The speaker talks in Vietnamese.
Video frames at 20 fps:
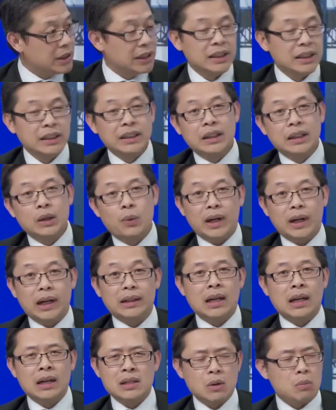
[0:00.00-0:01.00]
đó hoặc
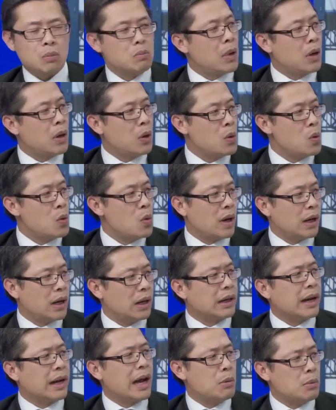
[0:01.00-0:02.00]
là tăng sông máu hoặc
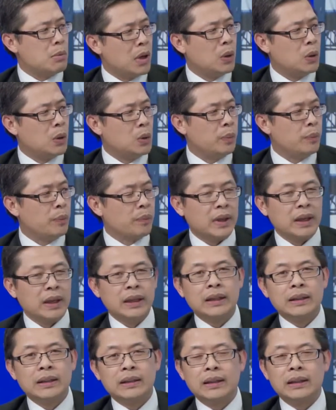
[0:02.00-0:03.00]
là cao máu
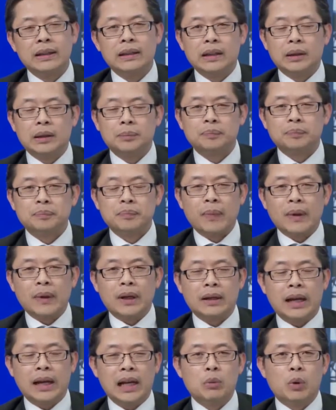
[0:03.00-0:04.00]
thì um,
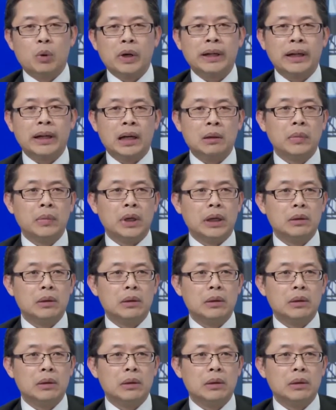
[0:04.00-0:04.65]
đây là một cái căn